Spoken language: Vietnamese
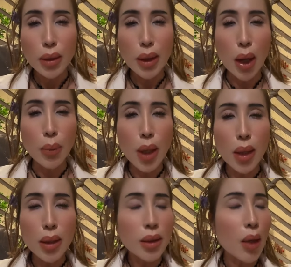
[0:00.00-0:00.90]
rồi không
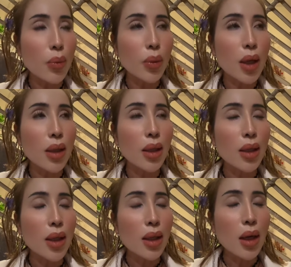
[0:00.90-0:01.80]
có không có
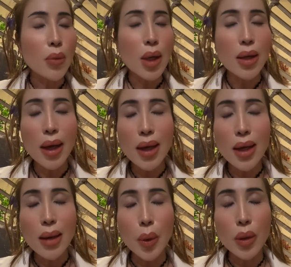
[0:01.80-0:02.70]
không có ghế
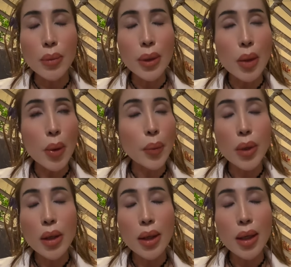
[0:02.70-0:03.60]
là mọi người biết không không
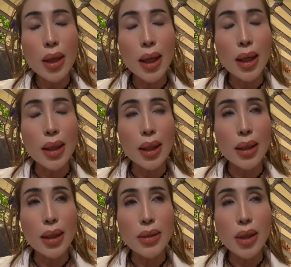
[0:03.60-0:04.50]
có ghế là là
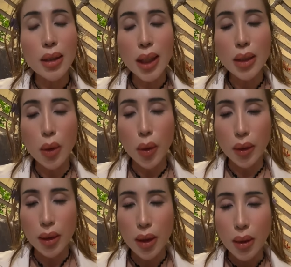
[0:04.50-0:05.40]
để cho khách ngồi